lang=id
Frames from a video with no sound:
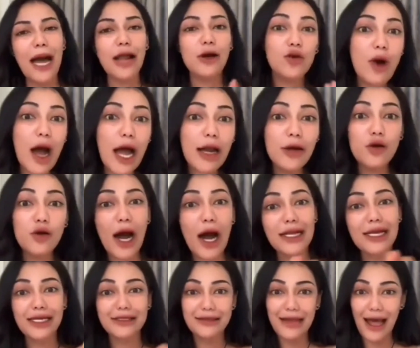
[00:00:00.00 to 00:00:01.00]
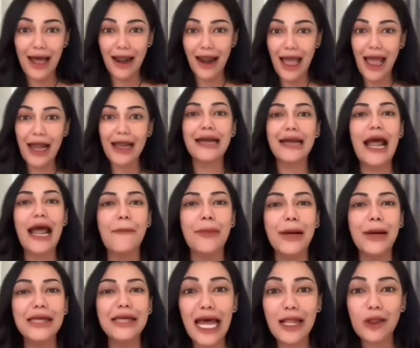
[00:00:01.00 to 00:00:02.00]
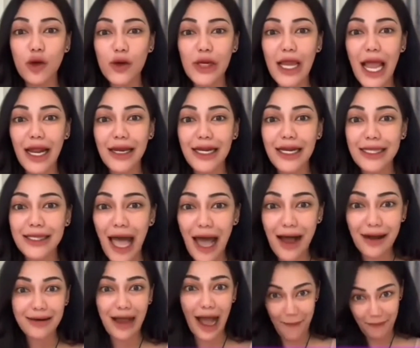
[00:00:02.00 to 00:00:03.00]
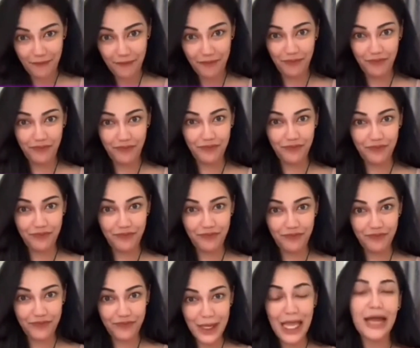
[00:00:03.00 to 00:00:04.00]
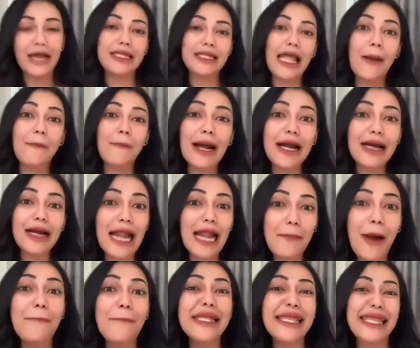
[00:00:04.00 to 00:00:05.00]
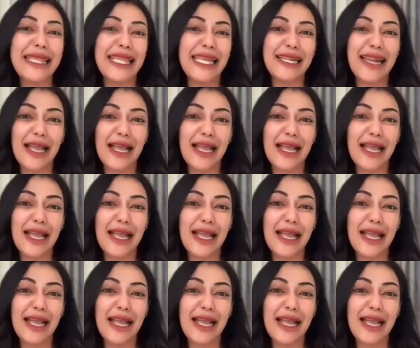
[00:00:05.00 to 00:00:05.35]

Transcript: dikutip dari akun TikTok @zanzabella pada Senin 6 Februari 2023.